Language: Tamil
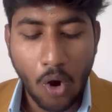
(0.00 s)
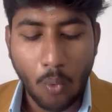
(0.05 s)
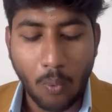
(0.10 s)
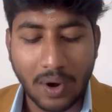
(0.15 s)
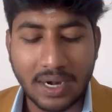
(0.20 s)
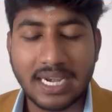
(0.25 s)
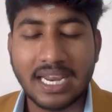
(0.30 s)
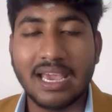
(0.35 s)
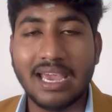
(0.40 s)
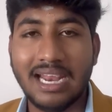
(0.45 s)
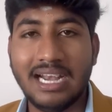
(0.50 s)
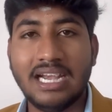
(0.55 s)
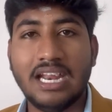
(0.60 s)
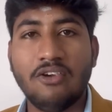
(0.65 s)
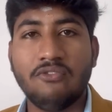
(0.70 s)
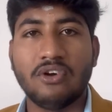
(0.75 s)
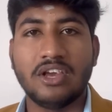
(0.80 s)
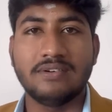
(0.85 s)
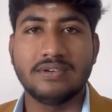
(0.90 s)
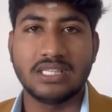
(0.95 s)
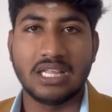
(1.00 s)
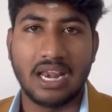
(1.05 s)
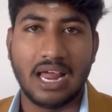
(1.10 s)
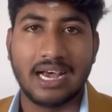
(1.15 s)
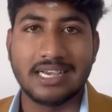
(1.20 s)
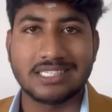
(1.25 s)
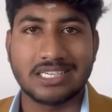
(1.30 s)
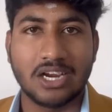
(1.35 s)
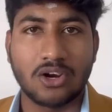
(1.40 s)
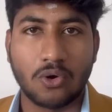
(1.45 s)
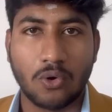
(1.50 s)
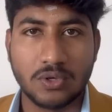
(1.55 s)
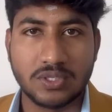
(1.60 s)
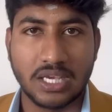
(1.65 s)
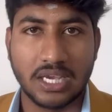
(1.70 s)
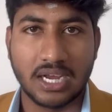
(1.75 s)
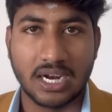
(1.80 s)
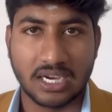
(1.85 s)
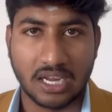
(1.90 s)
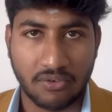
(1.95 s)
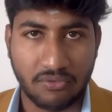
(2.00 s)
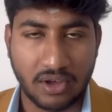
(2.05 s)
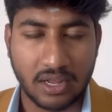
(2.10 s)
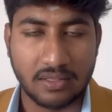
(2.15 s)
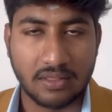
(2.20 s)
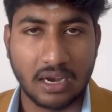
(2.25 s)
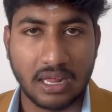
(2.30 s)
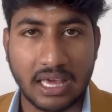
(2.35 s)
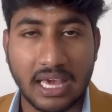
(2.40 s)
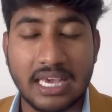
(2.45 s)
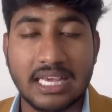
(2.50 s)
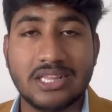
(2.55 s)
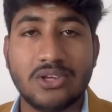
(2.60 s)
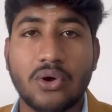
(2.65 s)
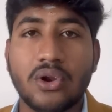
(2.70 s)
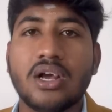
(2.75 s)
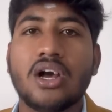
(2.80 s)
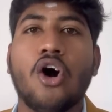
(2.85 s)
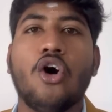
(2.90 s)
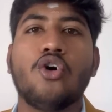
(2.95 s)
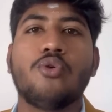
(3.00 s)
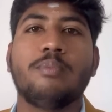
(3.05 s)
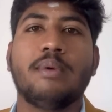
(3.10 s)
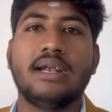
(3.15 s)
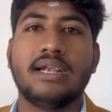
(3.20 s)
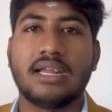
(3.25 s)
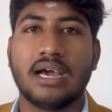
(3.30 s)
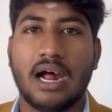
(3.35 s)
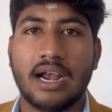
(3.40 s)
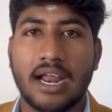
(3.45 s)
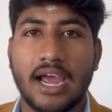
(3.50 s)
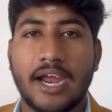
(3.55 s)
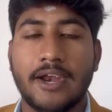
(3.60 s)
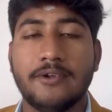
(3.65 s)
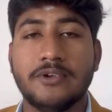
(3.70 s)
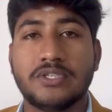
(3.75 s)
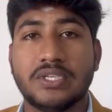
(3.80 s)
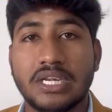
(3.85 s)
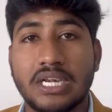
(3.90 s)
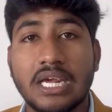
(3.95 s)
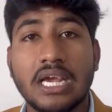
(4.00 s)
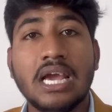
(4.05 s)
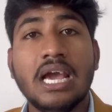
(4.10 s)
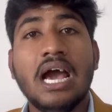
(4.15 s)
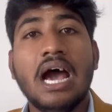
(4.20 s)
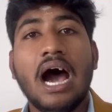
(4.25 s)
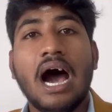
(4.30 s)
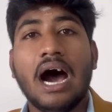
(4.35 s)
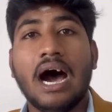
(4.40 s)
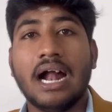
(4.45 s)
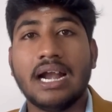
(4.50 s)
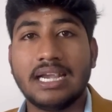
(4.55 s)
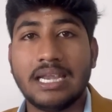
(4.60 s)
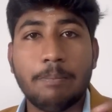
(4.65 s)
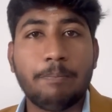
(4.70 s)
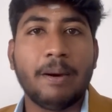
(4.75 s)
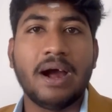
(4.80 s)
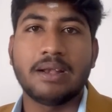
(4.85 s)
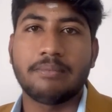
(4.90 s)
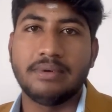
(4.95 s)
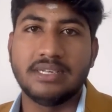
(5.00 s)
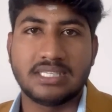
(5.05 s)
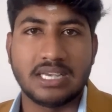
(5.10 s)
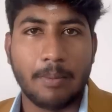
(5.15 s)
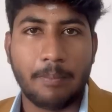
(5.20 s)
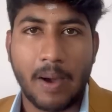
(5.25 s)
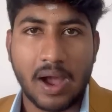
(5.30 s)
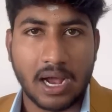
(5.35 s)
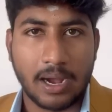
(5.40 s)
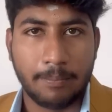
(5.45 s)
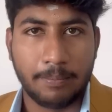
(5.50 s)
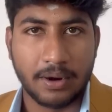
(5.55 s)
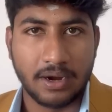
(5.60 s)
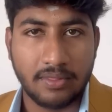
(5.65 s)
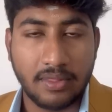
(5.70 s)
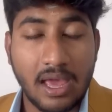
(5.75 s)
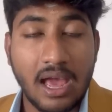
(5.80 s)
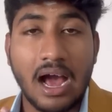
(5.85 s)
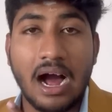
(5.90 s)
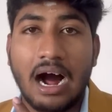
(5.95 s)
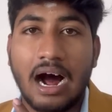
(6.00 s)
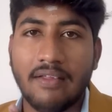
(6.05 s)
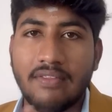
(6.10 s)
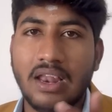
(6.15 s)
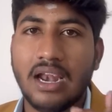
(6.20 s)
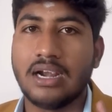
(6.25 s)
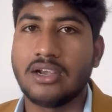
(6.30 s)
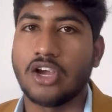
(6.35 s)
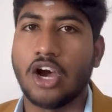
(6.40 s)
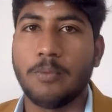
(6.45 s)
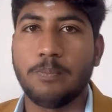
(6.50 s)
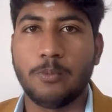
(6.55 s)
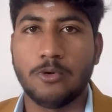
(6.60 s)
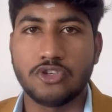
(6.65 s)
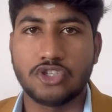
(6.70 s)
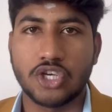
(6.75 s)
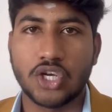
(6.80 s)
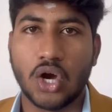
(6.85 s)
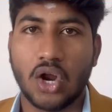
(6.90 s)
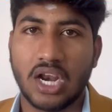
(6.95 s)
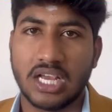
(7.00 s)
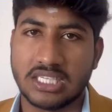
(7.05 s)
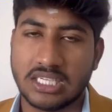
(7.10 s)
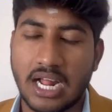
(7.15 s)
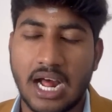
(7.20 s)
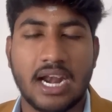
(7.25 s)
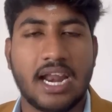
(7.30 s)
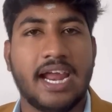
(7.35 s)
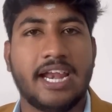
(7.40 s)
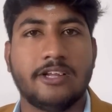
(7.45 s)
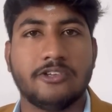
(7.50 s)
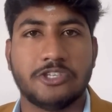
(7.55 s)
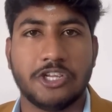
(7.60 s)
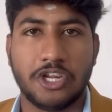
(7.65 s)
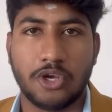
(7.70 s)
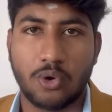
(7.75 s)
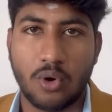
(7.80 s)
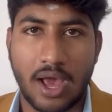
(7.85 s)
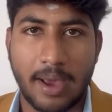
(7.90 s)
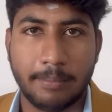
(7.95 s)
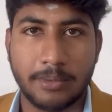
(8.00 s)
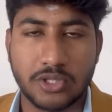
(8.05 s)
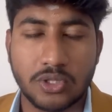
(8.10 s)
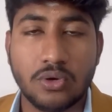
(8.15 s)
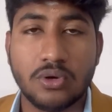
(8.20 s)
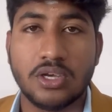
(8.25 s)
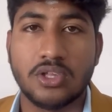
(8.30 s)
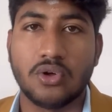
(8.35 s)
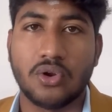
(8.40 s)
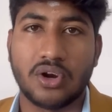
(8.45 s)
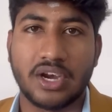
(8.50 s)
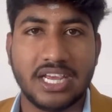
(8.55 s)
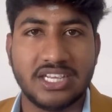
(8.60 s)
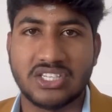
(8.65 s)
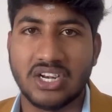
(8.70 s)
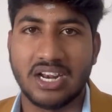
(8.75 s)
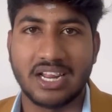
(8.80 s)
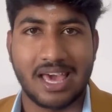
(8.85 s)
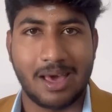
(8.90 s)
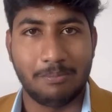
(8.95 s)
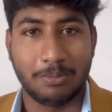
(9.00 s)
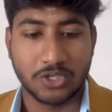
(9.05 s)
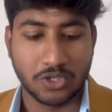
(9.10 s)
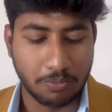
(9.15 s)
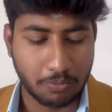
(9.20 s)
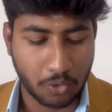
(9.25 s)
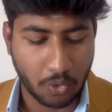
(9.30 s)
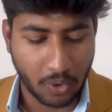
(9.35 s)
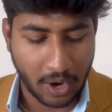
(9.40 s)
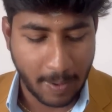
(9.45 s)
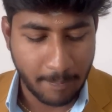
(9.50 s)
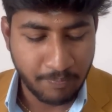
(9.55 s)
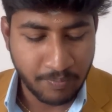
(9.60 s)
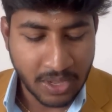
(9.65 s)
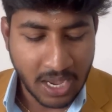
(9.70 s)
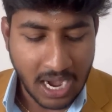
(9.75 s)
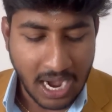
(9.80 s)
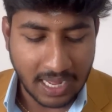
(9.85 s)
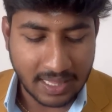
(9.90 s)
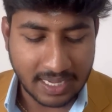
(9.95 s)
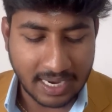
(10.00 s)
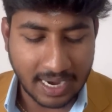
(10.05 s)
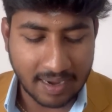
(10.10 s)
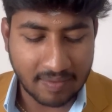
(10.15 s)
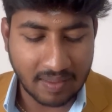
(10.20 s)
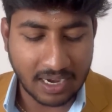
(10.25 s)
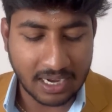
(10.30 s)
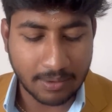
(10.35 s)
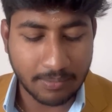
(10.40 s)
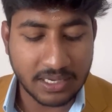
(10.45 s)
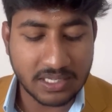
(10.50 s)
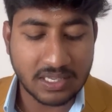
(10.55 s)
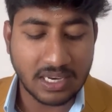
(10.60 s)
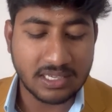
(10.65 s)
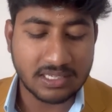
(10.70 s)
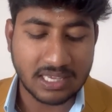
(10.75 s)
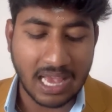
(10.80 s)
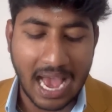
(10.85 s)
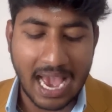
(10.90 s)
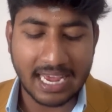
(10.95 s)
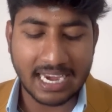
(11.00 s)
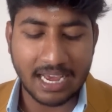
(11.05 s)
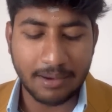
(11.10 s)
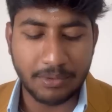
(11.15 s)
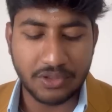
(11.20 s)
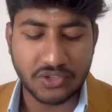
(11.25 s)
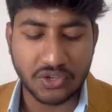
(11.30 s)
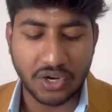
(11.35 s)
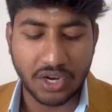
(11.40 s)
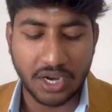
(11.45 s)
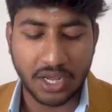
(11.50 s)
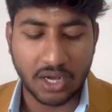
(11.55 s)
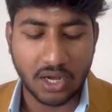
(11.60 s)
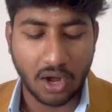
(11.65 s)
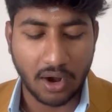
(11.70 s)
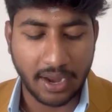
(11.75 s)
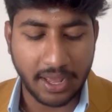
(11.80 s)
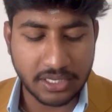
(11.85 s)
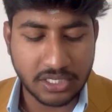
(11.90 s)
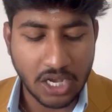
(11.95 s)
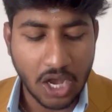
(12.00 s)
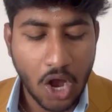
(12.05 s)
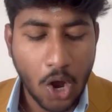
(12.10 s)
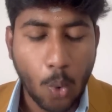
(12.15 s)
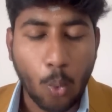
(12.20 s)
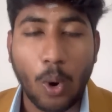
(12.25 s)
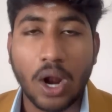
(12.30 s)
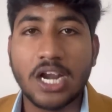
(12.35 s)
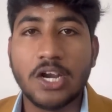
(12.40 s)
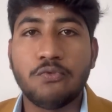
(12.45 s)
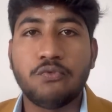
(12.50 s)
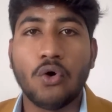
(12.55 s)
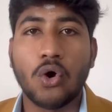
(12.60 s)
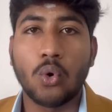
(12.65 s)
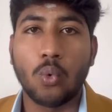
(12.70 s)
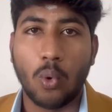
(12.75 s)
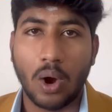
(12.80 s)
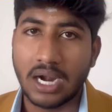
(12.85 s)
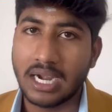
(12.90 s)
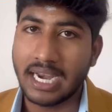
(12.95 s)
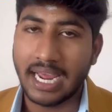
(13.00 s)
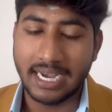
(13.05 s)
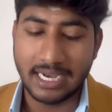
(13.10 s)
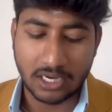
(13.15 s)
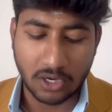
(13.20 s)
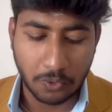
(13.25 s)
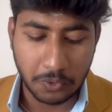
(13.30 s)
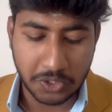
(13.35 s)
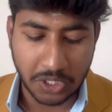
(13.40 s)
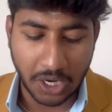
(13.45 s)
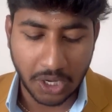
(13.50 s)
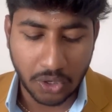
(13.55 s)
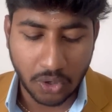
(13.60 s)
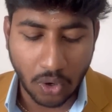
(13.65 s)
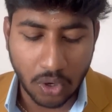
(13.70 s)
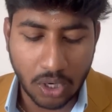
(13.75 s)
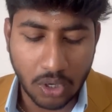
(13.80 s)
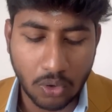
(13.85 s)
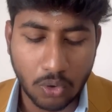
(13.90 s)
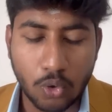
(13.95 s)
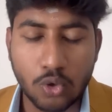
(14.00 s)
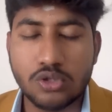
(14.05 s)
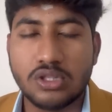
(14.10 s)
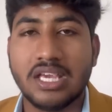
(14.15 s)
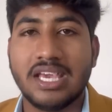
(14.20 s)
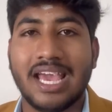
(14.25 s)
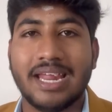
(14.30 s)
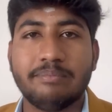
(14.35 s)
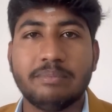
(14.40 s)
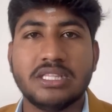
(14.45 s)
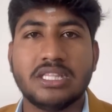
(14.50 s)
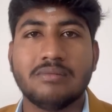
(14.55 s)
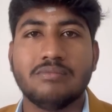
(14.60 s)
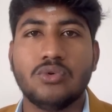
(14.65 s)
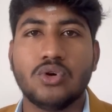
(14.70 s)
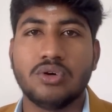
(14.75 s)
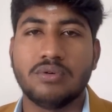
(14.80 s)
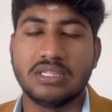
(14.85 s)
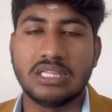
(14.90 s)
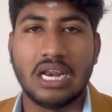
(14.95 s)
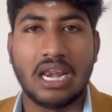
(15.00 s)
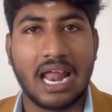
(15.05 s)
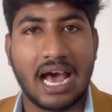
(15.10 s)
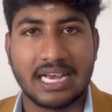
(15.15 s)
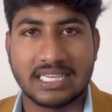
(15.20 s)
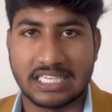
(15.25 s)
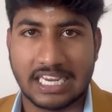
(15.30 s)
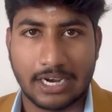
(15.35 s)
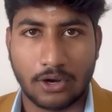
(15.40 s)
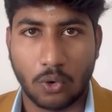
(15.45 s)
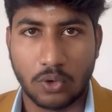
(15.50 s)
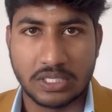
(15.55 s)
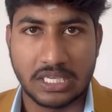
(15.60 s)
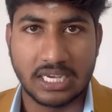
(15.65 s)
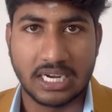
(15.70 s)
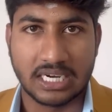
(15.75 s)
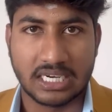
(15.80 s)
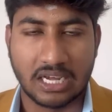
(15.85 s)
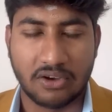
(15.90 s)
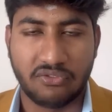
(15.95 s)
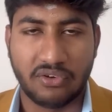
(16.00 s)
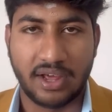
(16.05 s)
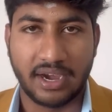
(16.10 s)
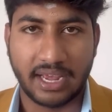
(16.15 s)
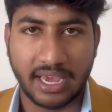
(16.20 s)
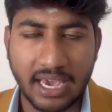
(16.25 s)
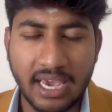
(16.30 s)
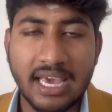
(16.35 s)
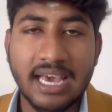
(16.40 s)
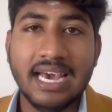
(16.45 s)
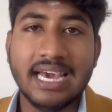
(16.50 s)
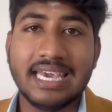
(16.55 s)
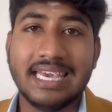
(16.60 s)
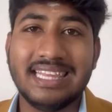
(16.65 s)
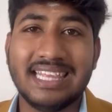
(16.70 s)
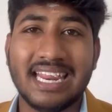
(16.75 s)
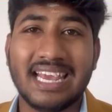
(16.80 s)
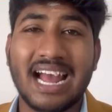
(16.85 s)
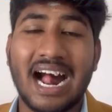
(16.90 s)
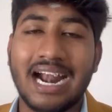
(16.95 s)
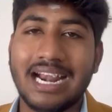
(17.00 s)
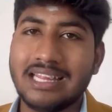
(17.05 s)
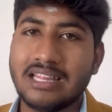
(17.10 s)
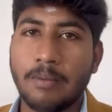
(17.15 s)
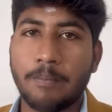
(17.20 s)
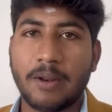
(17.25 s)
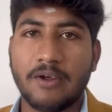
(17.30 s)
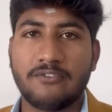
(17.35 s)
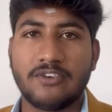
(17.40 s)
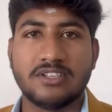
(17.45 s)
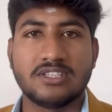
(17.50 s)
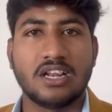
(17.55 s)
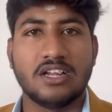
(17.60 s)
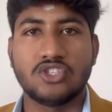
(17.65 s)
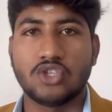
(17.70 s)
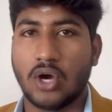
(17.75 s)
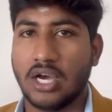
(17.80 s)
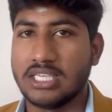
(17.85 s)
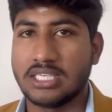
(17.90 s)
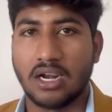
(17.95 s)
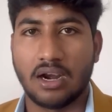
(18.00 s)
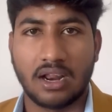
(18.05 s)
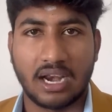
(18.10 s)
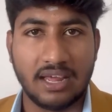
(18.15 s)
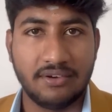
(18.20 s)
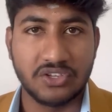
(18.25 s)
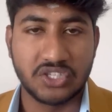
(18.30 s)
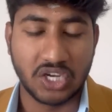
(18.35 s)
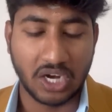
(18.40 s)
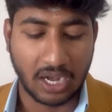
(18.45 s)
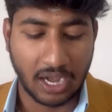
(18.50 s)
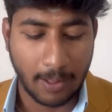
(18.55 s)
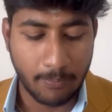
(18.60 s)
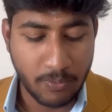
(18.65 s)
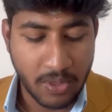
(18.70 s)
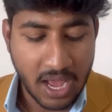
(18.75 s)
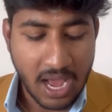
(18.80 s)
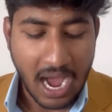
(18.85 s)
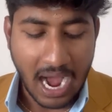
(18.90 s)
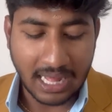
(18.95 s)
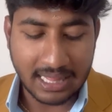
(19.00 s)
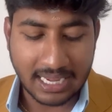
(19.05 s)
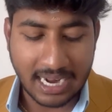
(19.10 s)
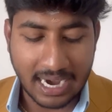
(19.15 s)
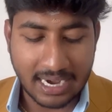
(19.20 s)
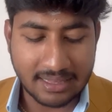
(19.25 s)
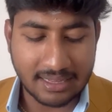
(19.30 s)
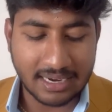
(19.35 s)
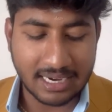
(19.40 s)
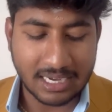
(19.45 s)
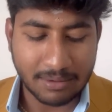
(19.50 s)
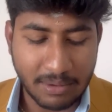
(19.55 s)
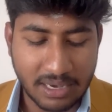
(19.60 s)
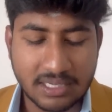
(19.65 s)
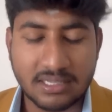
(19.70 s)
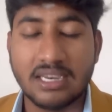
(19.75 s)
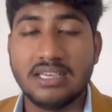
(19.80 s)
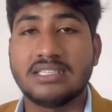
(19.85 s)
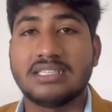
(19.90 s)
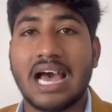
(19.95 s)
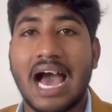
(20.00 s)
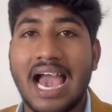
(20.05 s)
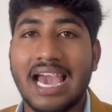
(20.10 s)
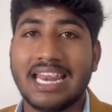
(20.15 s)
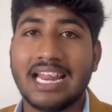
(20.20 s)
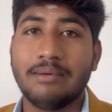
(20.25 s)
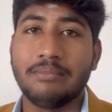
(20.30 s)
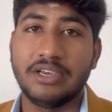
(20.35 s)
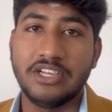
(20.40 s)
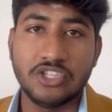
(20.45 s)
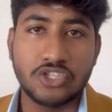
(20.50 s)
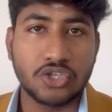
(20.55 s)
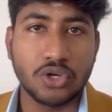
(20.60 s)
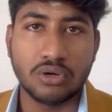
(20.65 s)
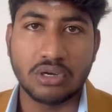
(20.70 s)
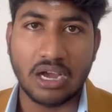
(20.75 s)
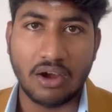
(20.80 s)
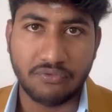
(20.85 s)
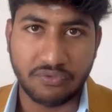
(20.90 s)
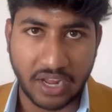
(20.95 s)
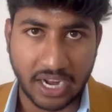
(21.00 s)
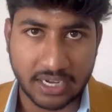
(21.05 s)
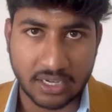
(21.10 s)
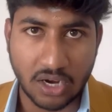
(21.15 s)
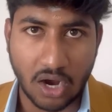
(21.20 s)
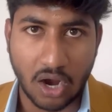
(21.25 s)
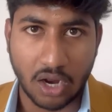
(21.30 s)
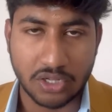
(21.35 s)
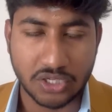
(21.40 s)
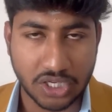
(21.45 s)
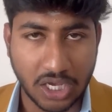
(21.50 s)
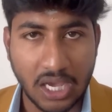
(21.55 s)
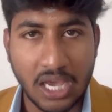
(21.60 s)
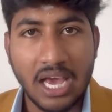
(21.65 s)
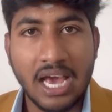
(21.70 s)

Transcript: ஒன் எயிட்டி ஃபைவ் வந்து லாஸ்ட் இயர் க்ளோசிங் கட் ஆஃபாக இருந்திருக்கு இது ஒரு கவர்மெண்ட் அண்ணா யூனிவர்சிட்டி டிபார்ட்மெண்ட்ஸாக பார்க்கப்படுது அதில் டாப் மோஸ்ட் காலேஜ்னா அண்ணா யூனிவர்சிட்டி கோயம்புத்தூர் இது ஒரு ரீஜனல் கேம்பஸும் கூட அதுக்கு அடுத்த கட்டமாக ஸ்ரீ சாய்ராம் இன்ஜினியரிங் காலேஜ் ஒன் ஃபோர் ஒன் நைன் கவுன்சிலிங் கோட் நூற்றி எண்பத்தி மூணு வந்து லாஸ்ட் இயர் க்ளோசிங் கட் ஆஃபாக இருக்கு இது நீங்கள் அடுத்த ப்ரெஃபரன்ஸில் சாய்ஸ் ஆர்டரில் வச்சுக்கலாம் அதுக்கு அடுத்த கிட்டமா ஸ்ரீ சாய்ராம் இன்ஸ்டியூட் ஆஃப் டெக்னாலஜி